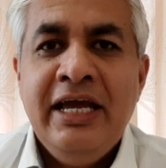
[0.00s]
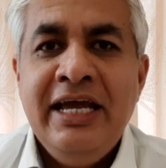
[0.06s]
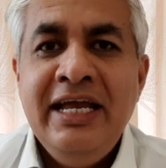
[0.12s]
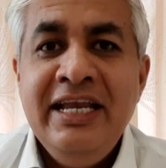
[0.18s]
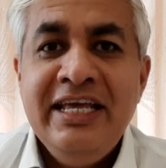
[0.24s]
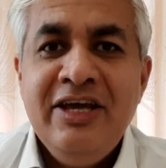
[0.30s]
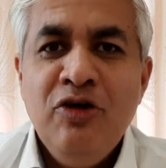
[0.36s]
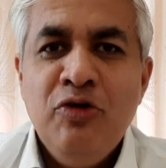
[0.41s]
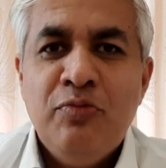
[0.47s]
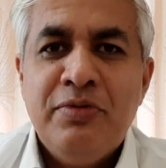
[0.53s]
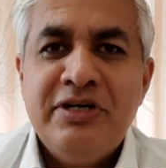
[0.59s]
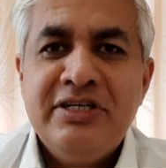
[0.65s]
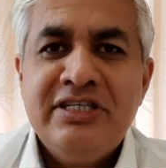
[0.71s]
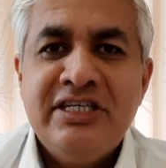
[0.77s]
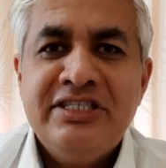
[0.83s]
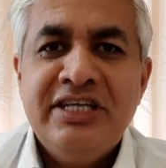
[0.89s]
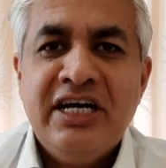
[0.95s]
इनके ऊपर
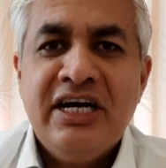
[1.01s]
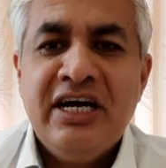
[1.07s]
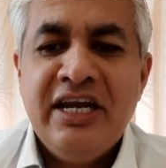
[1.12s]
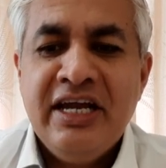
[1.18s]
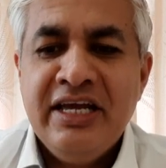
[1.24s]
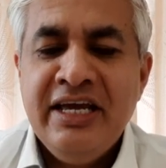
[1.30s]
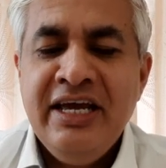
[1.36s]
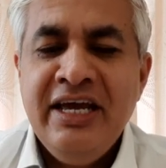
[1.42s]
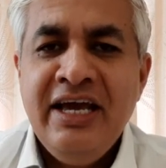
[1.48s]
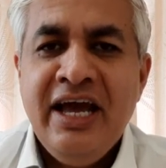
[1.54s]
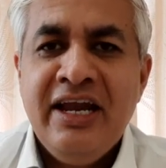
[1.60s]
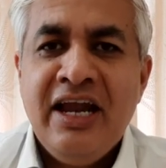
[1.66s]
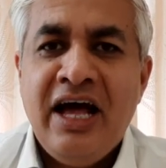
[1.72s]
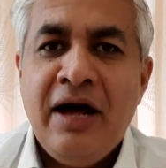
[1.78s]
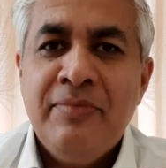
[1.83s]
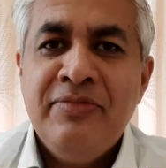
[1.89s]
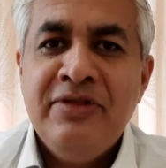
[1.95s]
चर्चा करेंगे एंड
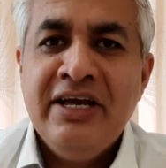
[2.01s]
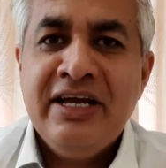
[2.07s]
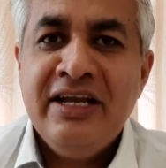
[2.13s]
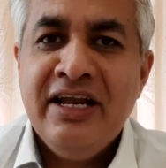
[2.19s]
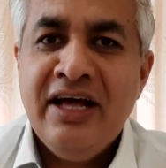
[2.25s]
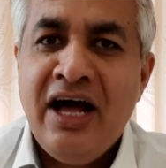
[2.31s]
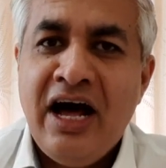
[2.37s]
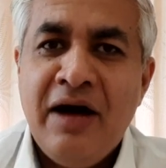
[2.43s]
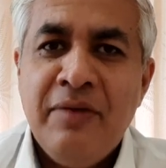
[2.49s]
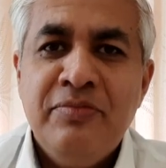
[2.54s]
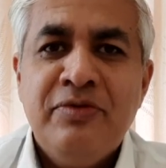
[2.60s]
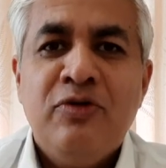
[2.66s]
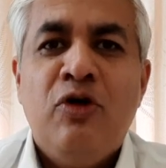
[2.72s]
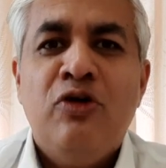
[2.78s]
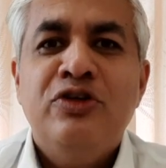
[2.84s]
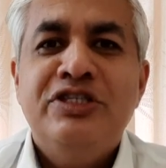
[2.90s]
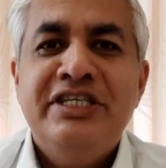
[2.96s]
आप देखना आप
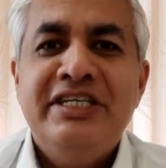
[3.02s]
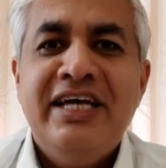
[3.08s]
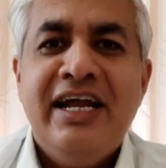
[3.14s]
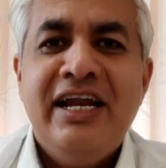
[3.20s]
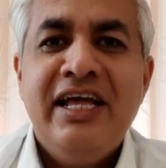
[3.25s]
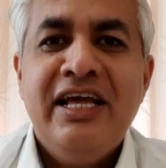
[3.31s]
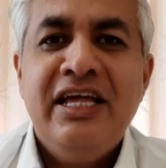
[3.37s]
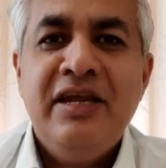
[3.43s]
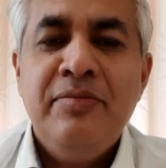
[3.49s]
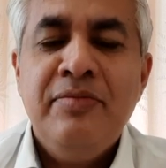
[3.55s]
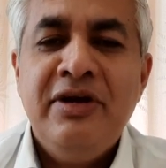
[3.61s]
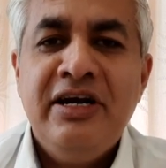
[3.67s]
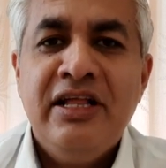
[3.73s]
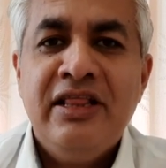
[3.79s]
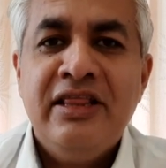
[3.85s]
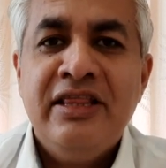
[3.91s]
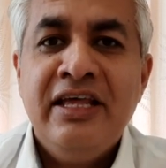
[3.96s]
कौन सी कैटेगरी में
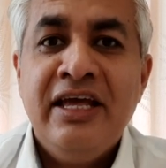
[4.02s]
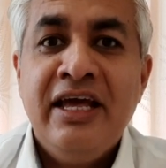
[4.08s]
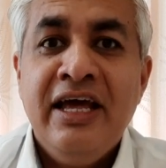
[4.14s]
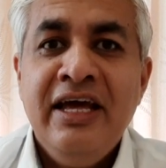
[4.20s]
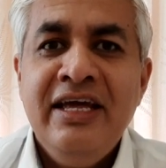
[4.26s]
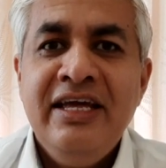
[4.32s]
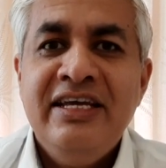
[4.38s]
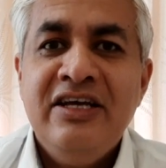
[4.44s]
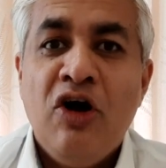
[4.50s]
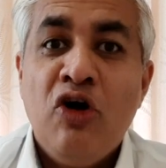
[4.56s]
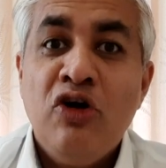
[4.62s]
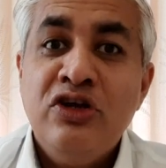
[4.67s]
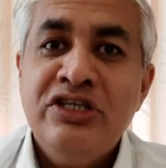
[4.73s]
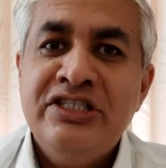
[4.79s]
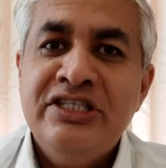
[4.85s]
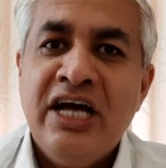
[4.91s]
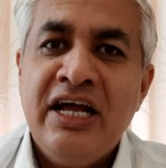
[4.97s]
डलते हैं और
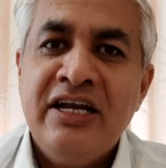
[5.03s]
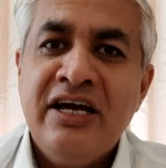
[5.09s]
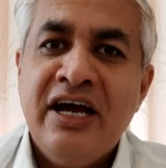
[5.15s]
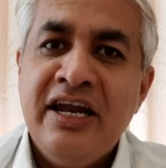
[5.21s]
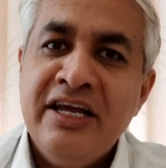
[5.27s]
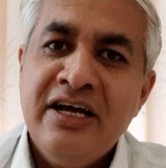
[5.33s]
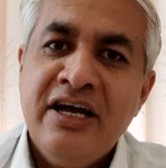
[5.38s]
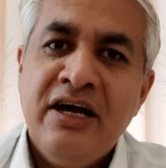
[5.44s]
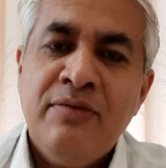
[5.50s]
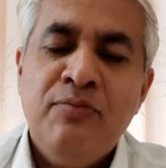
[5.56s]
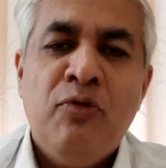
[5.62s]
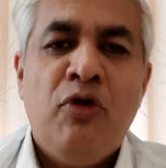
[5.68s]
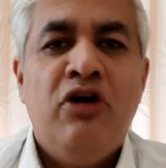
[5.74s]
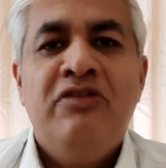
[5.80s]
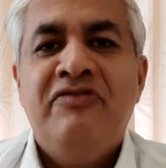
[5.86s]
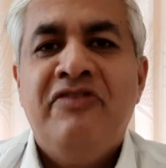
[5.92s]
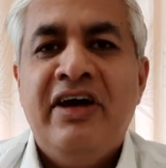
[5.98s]
इस जानकारी का
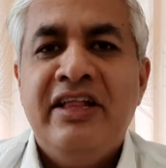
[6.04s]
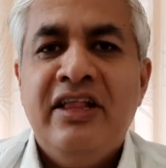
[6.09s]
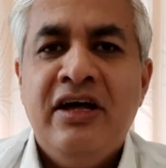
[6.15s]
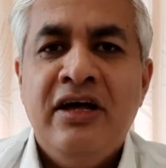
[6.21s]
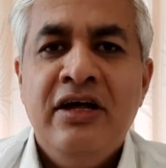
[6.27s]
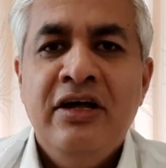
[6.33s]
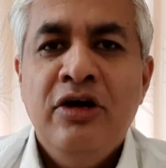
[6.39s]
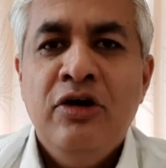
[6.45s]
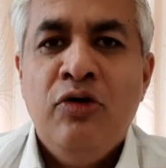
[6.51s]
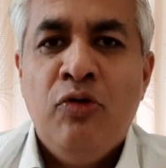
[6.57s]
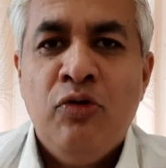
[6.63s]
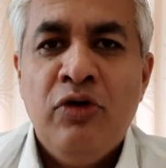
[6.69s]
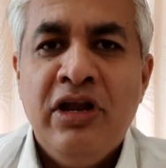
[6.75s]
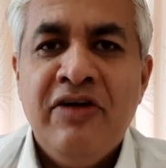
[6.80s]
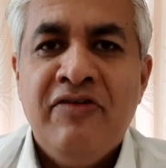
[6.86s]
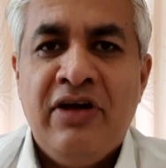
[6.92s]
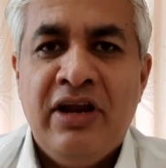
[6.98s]
बहुत फ़ायदा
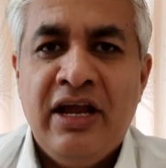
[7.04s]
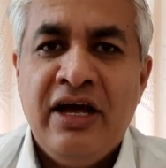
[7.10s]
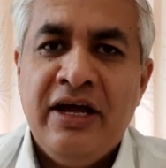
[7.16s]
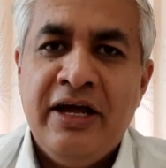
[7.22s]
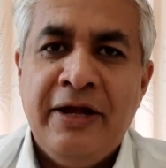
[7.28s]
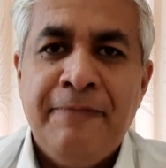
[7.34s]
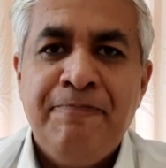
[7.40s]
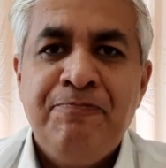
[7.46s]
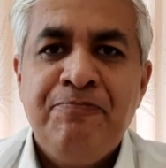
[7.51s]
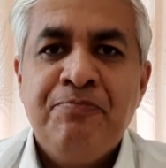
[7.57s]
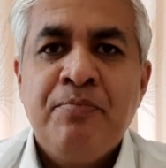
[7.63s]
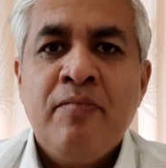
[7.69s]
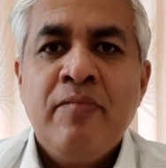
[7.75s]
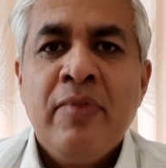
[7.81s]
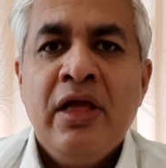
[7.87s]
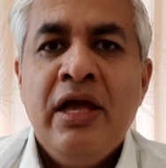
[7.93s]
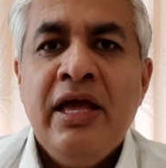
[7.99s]
होने वाला है
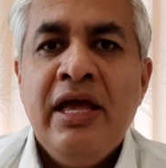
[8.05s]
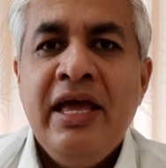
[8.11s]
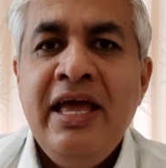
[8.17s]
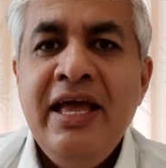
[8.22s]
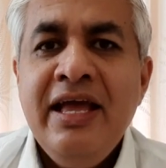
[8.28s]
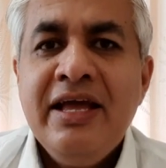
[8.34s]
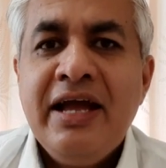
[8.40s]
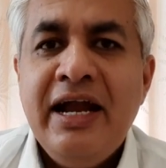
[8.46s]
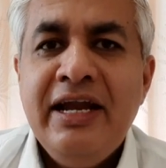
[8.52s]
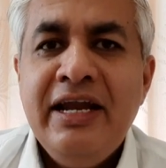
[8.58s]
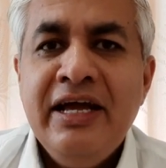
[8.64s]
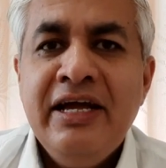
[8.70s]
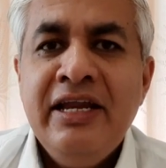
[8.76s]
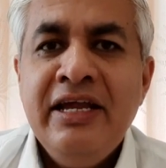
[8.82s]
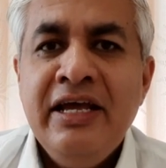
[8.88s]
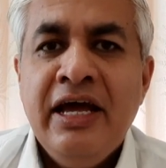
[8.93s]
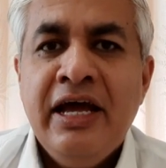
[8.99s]
एक
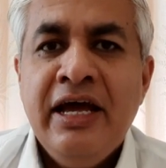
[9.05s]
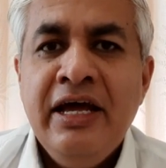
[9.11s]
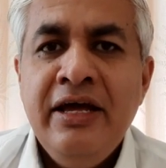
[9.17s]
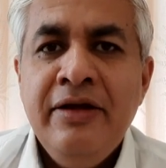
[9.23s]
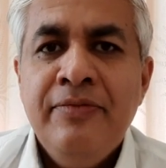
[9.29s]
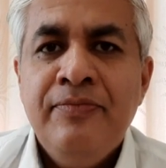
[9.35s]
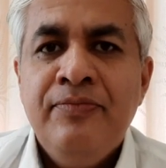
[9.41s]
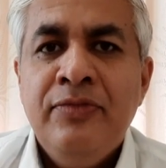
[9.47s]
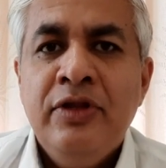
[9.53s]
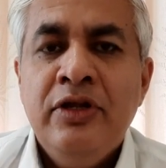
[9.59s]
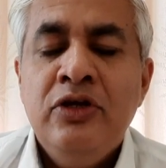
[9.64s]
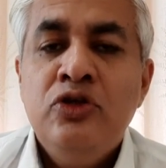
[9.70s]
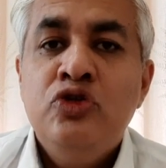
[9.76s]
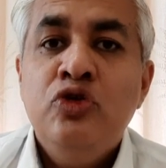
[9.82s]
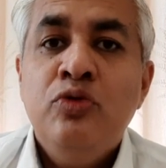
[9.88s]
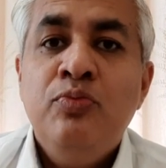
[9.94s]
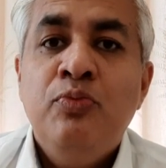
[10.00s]
कैटेगरी है
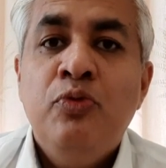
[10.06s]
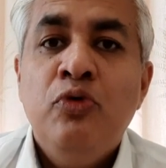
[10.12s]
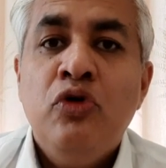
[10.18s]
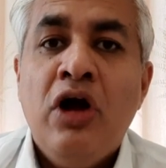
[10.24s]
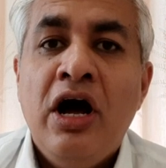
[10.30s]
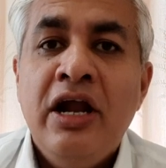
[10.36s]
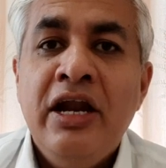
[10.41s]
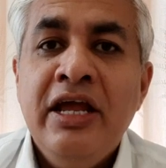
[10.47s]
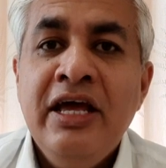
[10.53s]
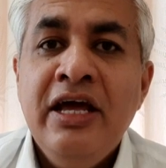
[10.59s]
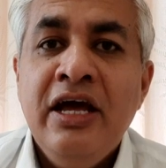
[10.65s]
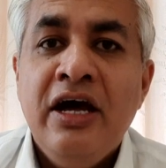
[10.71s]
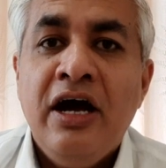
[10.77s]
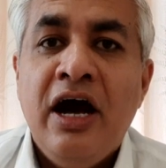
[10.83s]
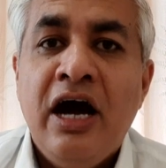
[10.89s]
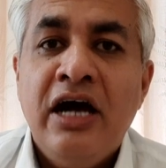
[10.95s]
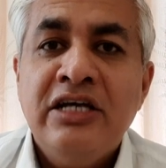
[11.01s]
जो पुराने
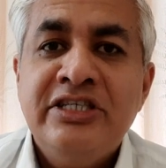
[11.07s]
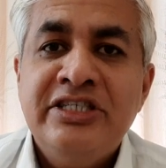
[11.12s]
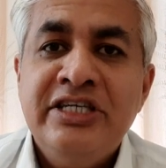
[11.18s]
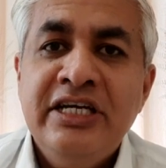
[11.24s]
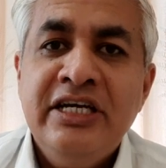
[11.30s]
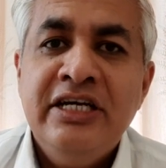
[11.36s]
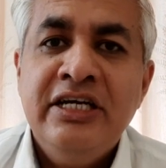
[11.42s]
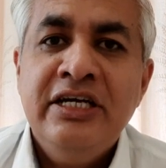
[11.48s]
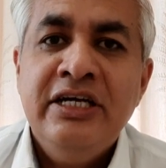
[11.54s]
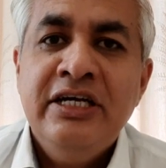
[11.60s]
आशिक